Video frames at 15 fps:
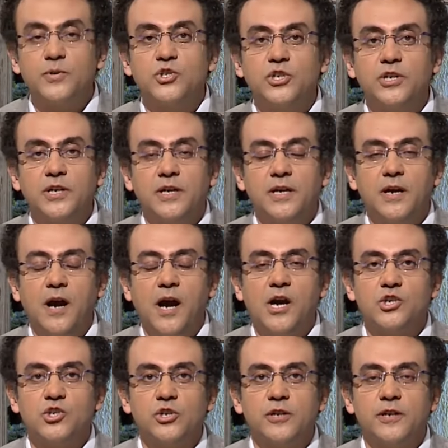الشيخ
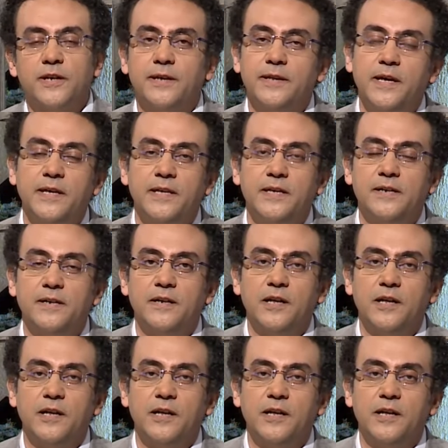10 يناير